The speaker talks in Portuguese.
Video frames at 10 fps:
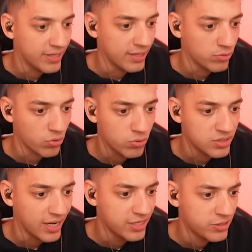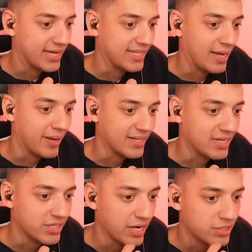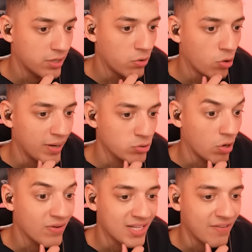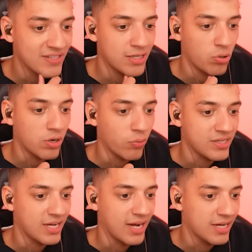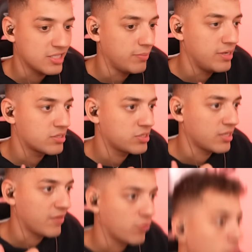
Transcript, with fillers: aqui dentro do site. Aqui tem a Mac 10 que a gente ganhou, mas, ó, vou tentar fazer a troca com essa K aqui, beleza? Que já tava